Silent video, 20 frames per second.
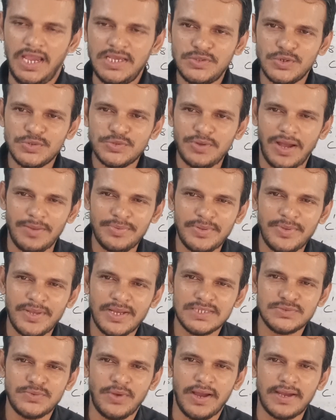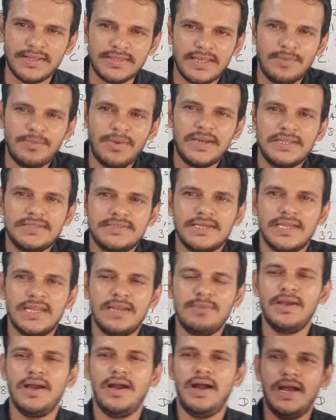हाय दोस्तों आप सभी का स्वागत है हमारे
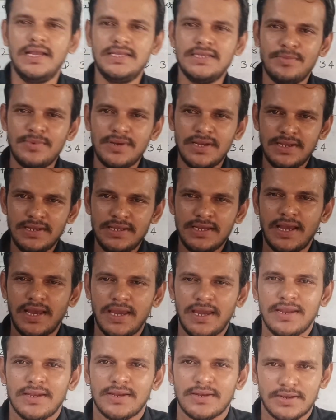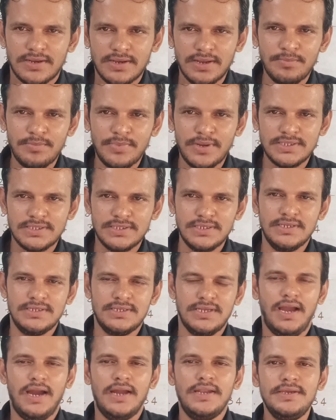चैनल में आज हमने लिया है नंबर सीरीज
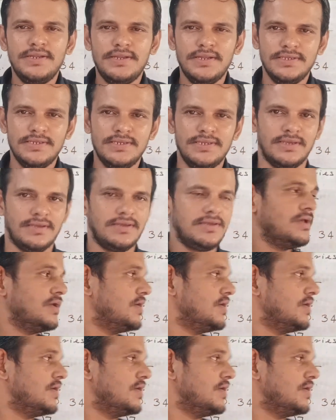यानी रीजनिंग